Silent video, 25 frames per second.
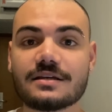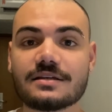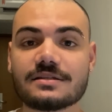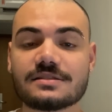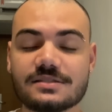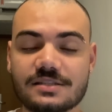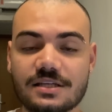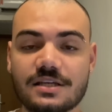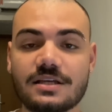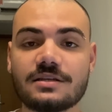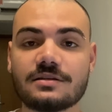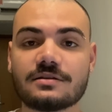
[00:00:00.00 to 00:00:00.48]

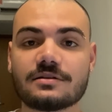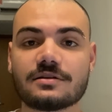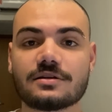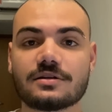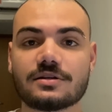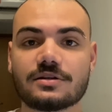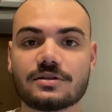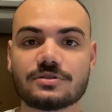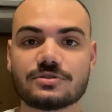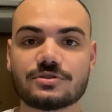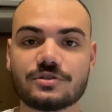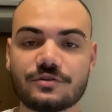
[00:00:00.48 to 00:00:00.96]
sim,
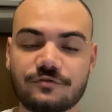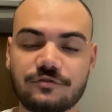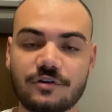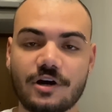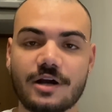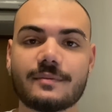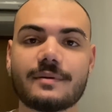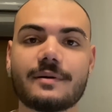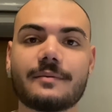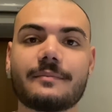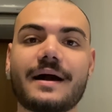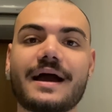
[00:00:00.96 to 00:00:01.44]
de
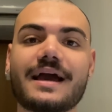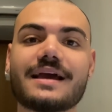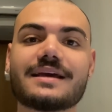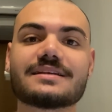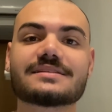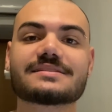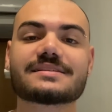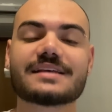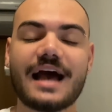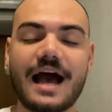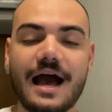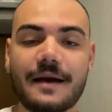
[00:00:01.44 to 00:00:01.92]
forma
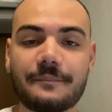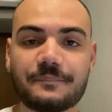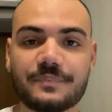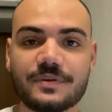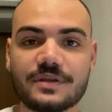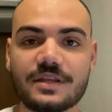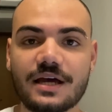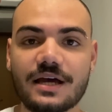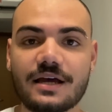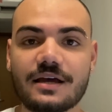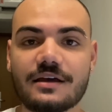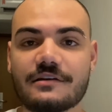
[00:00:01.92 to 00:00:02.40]
mais
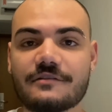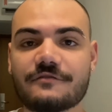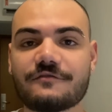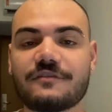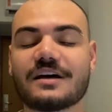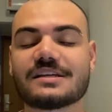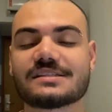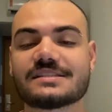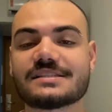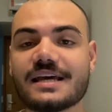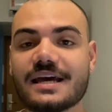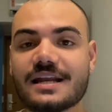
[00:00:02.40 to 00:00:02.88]
rápida,
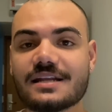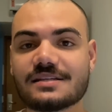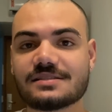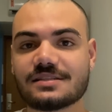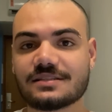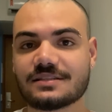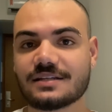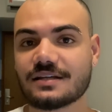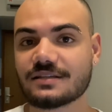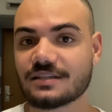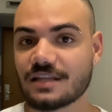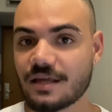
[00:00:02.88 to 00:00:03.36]
fazer esse
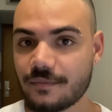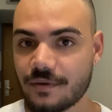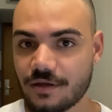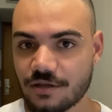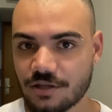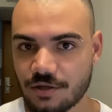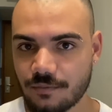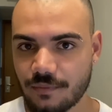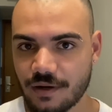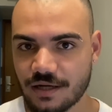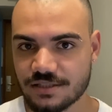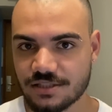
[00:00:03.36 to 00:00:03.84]

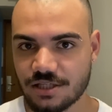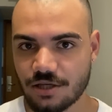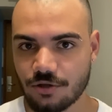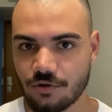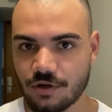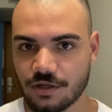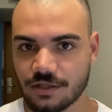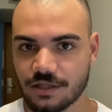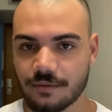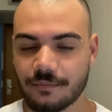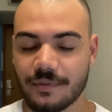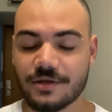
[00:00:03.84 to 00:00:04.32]
tratamento em
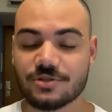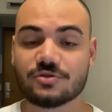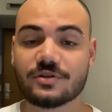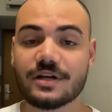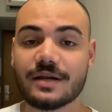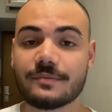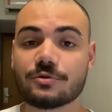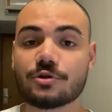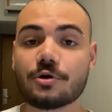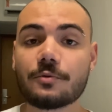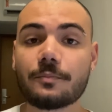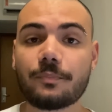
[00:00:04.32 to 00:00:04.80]
Barcelona. Mas o
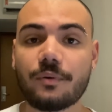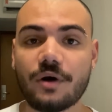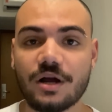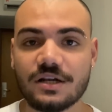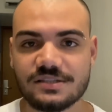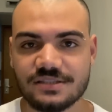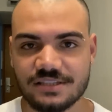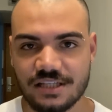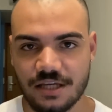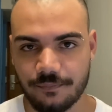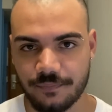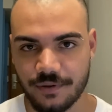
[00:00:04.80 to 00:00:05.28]
Grêmio não
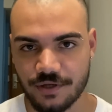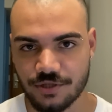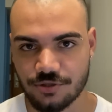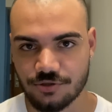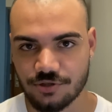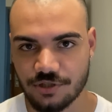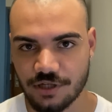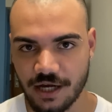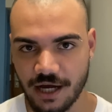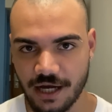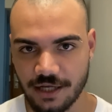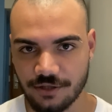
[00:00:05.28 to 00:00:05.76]
pode sair
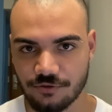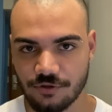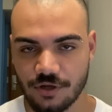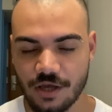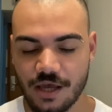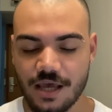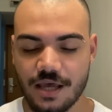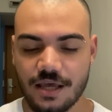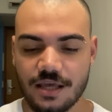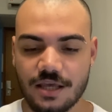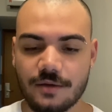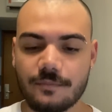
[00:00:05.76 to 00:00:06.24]
prejudicado.
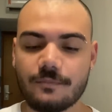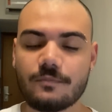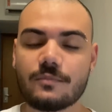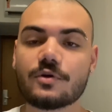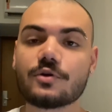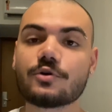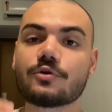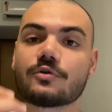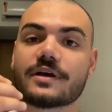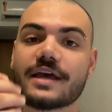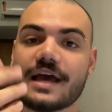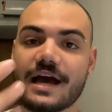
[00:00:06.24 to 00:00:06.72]
E, e
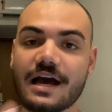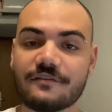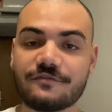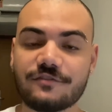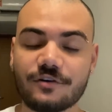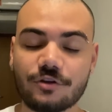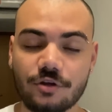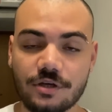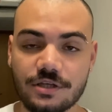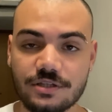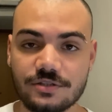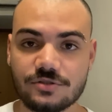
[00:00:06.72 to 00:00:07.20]
o Guerra
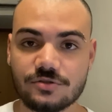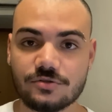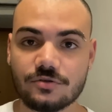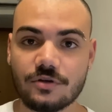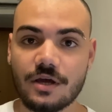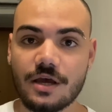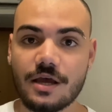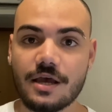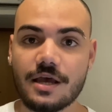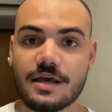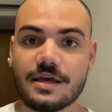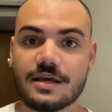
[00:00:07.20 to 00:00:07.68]
falou isso,
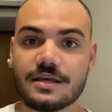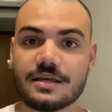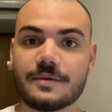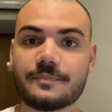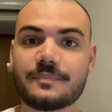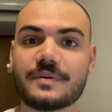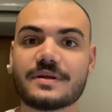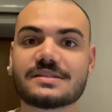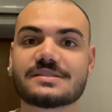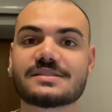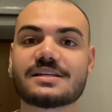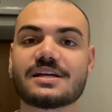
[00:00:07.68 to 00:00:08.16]
que
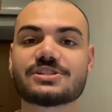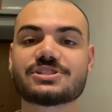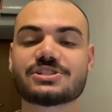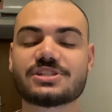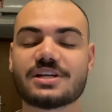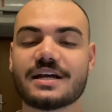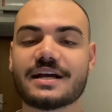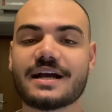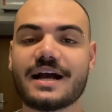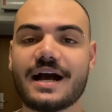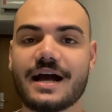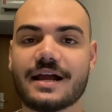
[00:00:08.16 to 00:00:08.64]
precisa
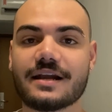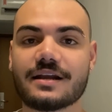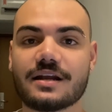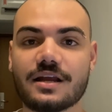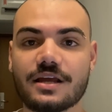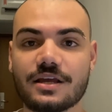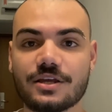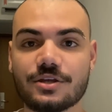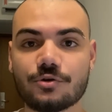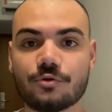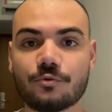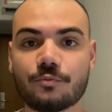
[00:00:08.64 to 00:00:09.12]
chegar
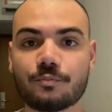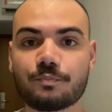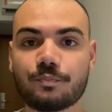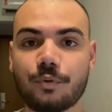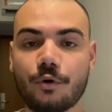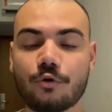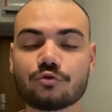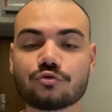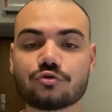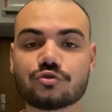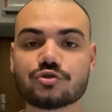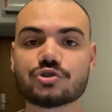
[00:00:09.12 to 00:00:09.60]
em um
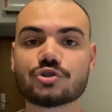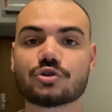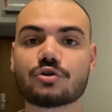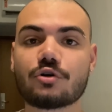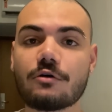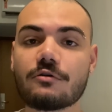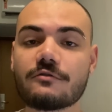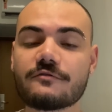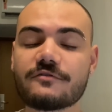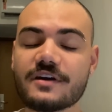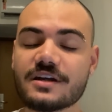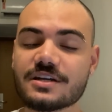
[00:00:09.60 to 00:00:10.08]
ponto de
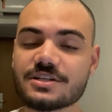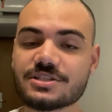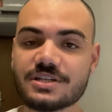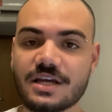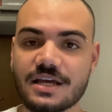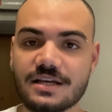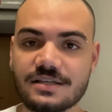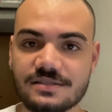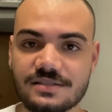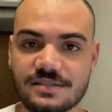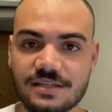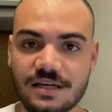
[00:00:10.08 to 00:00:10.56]

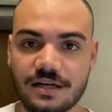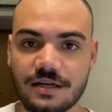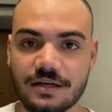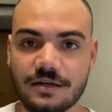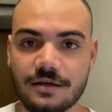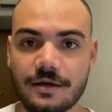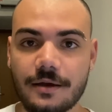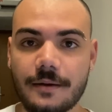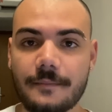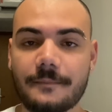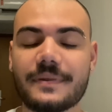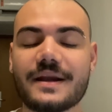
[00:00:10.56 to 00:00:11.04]
convergência
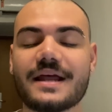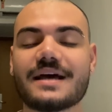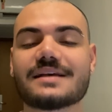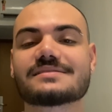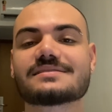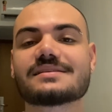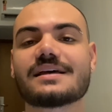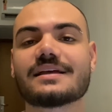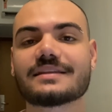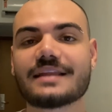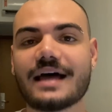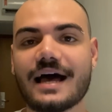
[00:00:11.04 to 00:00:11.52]
para
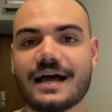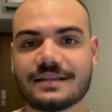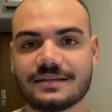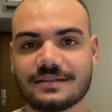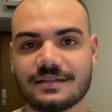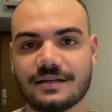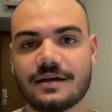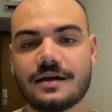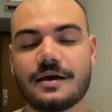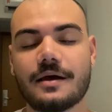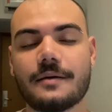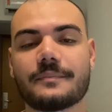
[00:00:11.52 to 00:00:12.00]
essa
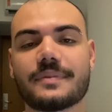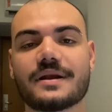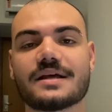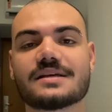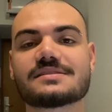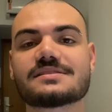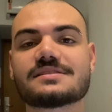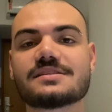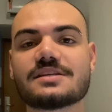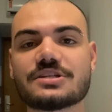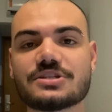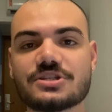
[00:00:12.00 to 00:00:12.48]
data, para
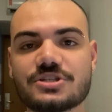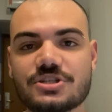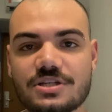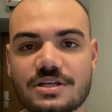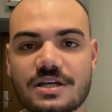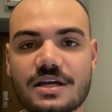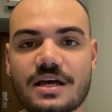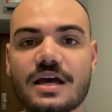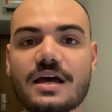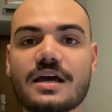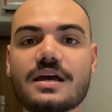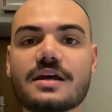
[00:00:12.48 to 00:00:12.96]
esse
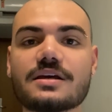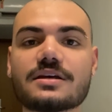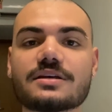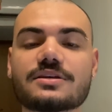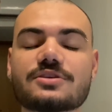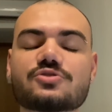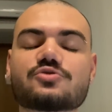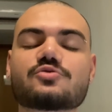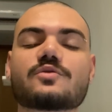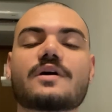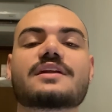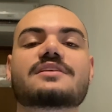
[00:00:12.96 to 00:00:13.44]
dia que
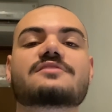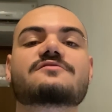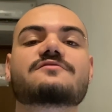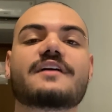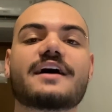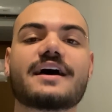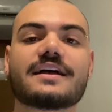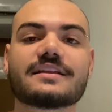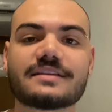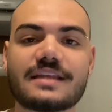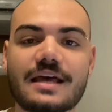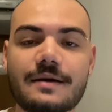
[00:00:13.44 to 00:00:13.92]
Soares
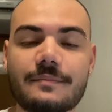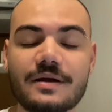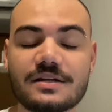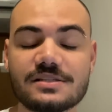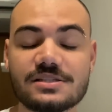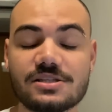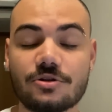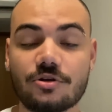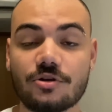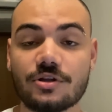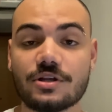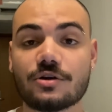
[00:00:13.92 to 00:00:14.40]
vai até
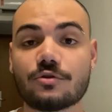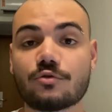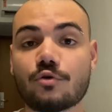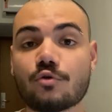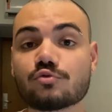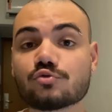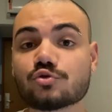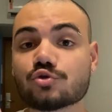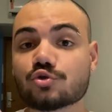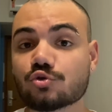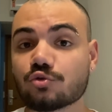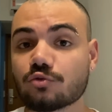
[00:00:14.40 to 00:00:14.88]
Barcelona
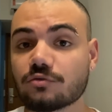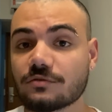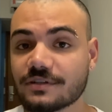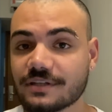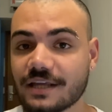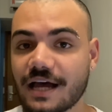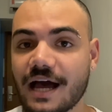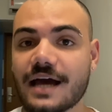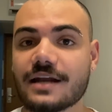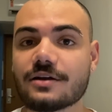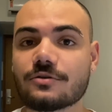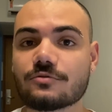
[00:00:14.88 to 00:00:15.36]

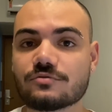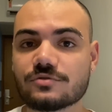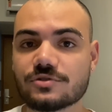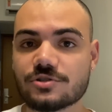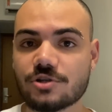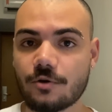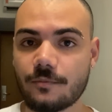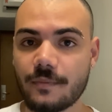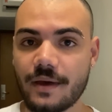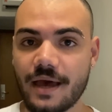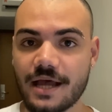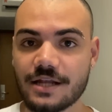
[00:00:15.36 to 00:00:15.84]
consultar com
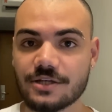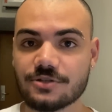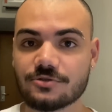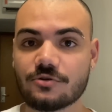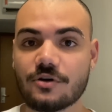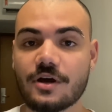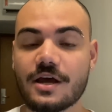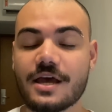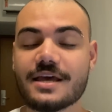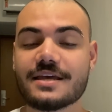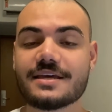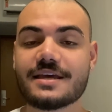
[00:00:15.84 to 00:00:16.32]
seu médico.
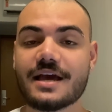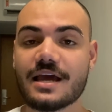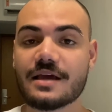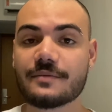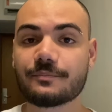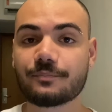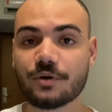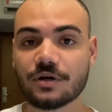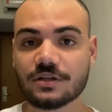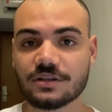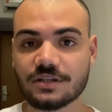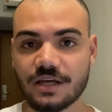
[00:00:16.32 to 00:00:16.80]
E é
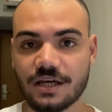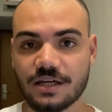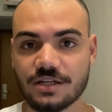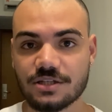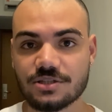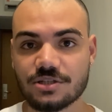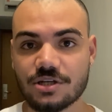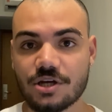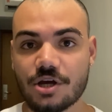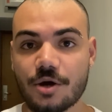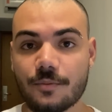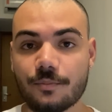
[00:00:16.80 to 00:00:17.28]

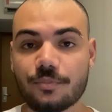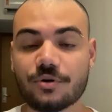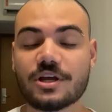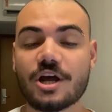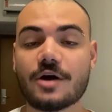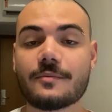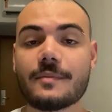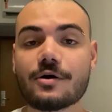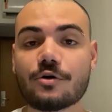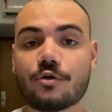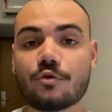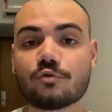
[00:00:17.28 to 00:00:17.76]
importante, porque é
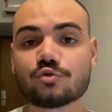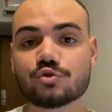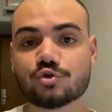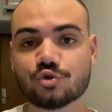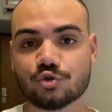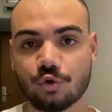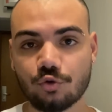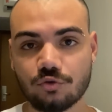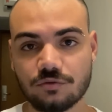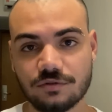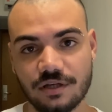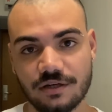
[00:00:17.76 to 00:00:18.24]
uma
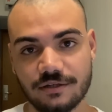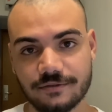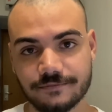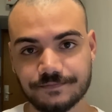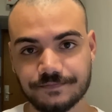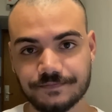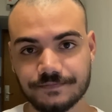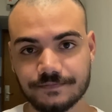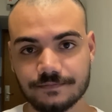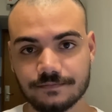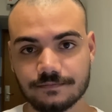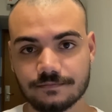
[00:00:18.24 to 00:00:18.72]
consulta.
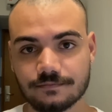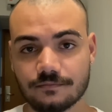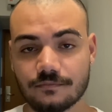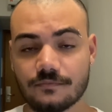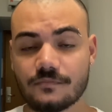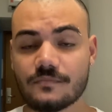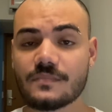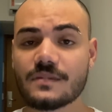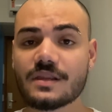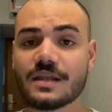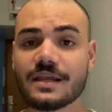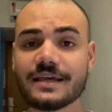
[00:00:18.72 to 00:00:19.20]

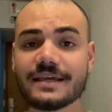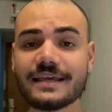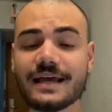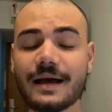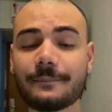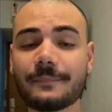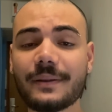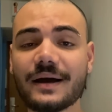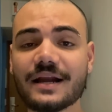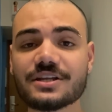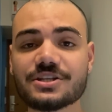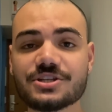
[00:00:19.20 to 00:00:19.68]
E a
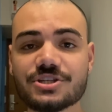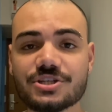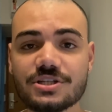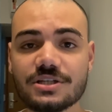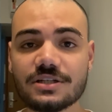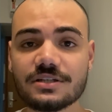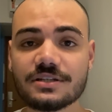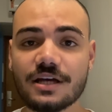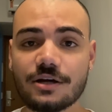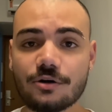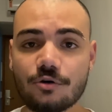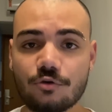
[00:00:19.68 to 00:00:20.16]

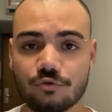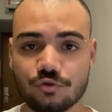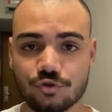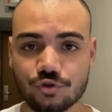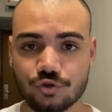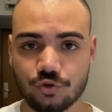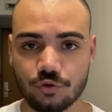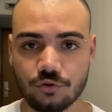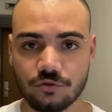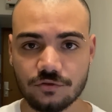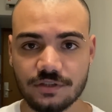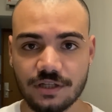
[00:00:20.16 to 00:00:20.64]
partir da
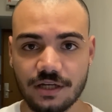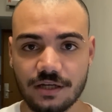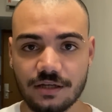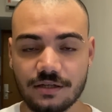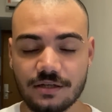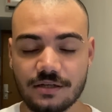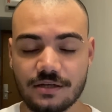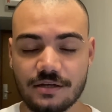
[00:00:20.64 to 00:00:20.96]
consulta,